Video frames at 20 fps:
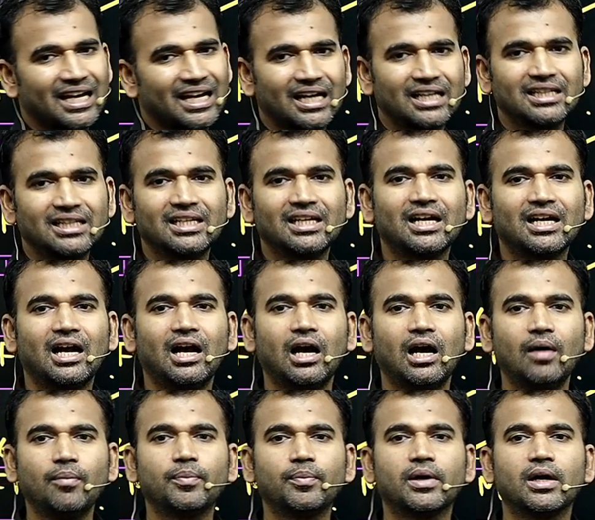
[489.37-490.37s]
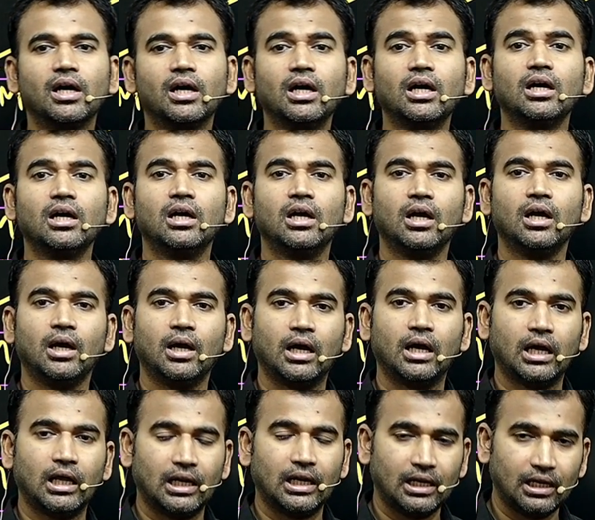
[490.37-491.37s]
अंदर आपका
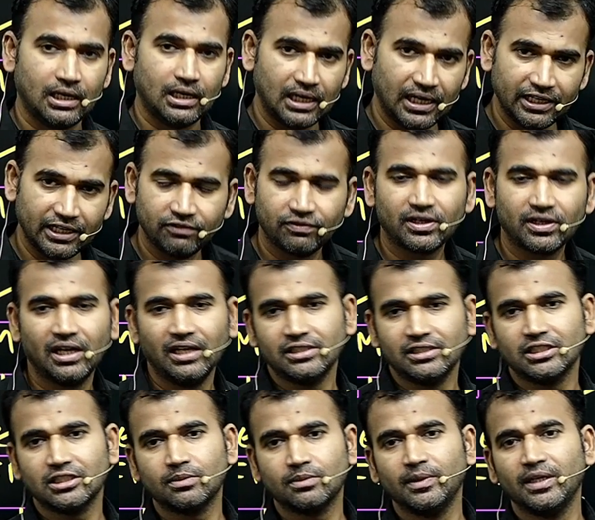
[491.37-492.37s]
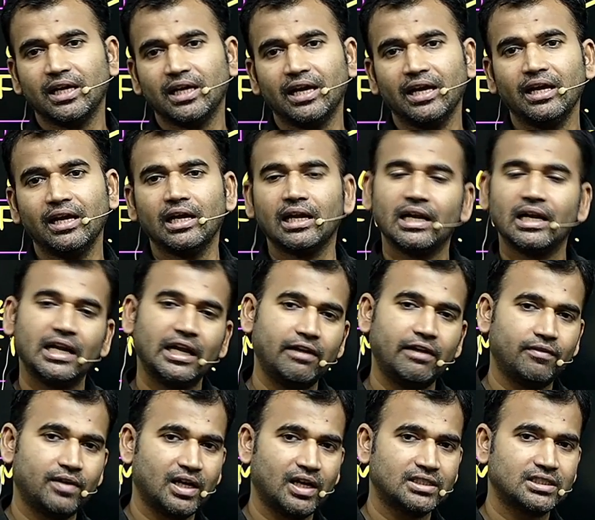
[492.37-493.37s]
लाइव क्लासेस भी है लाइव
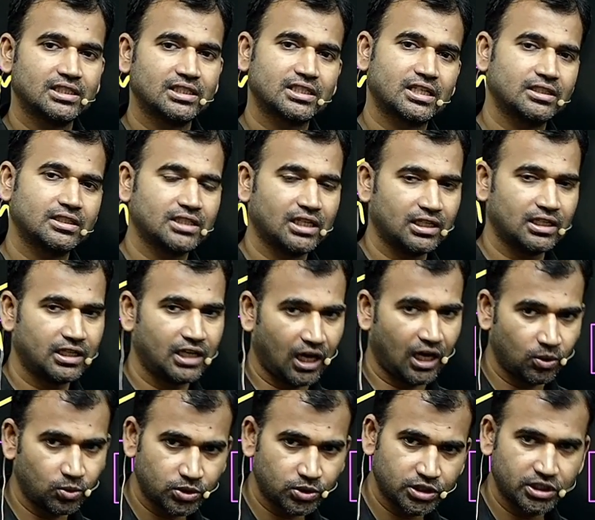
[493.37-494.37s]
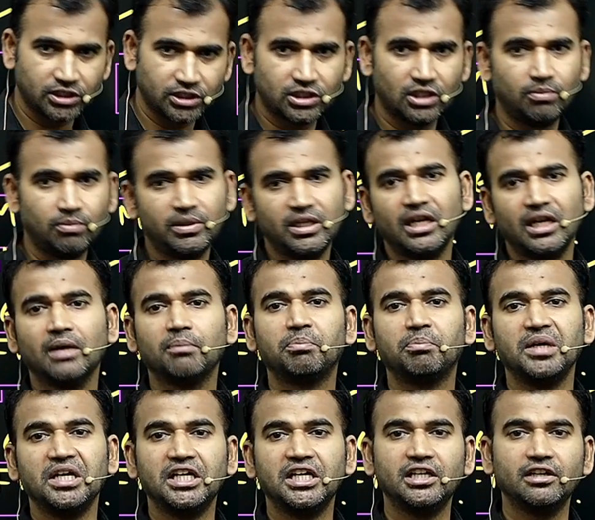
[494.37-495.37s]
क्लासेस के साथ डाउट सेशन भी है
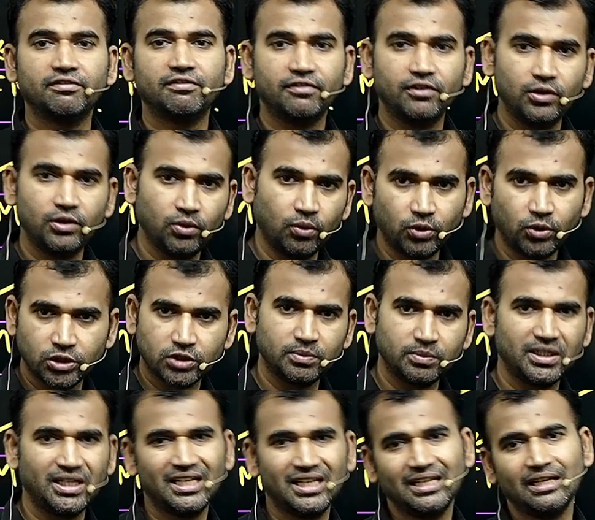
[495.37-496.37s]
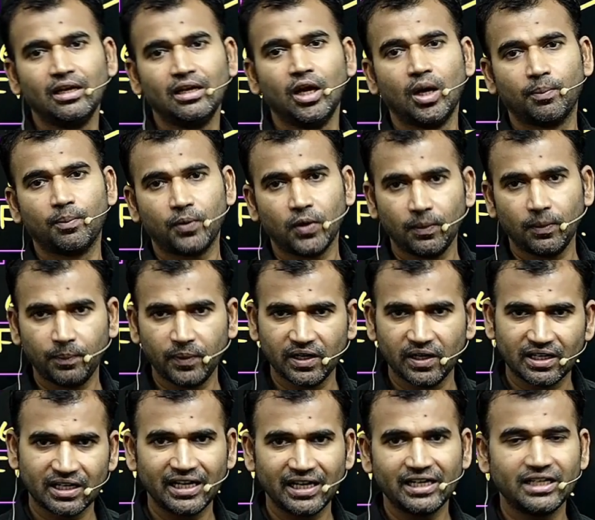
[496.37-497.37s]
पीडीएफ नोट्स भी है प्रॉपर
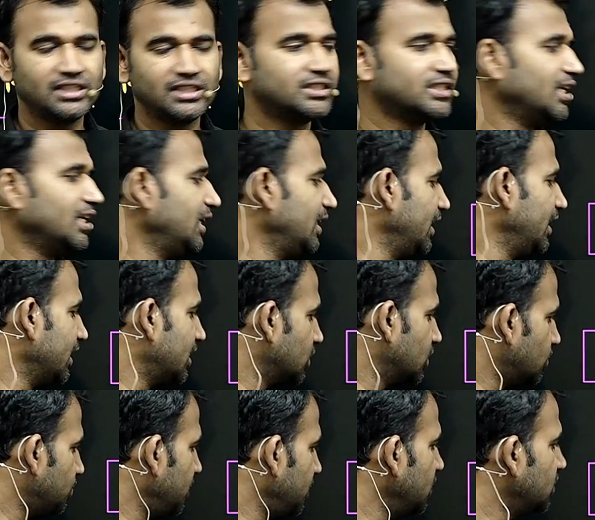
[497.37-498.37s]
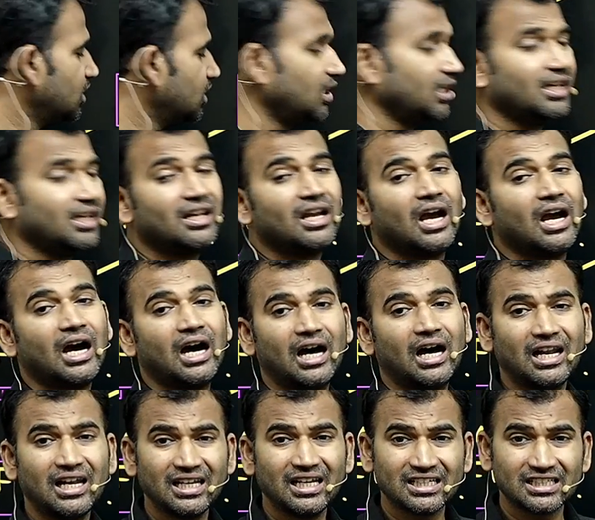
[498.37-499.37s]
गाइडेंस के लिए एक स्पेशली
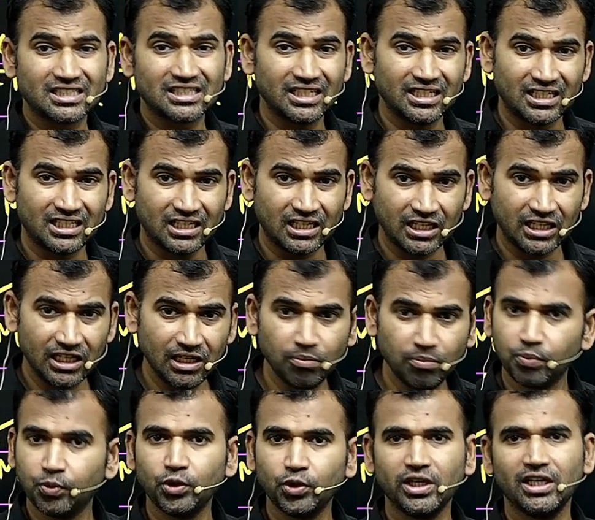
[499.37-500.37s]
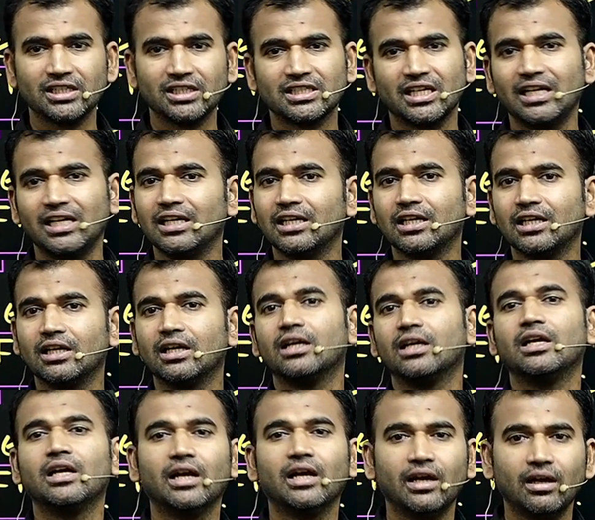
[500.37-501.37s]
अलग से टीम पूरी असाइन की गई
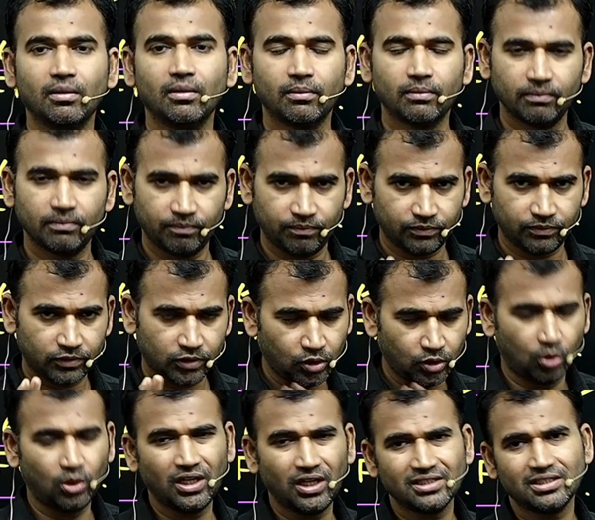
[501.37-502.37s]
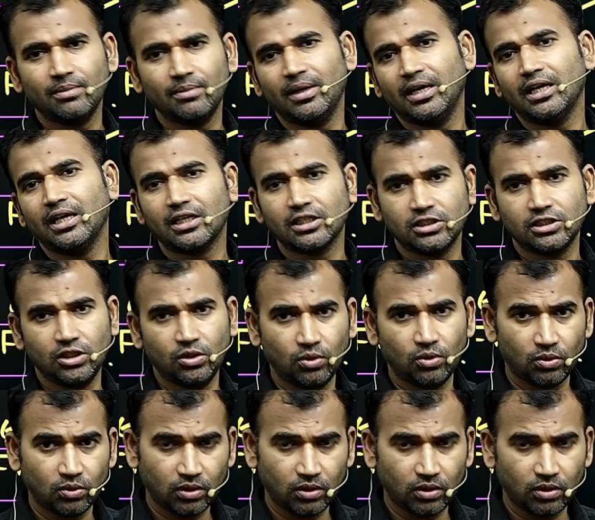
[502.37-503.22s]
है थोड़ा सा मैंने किसी को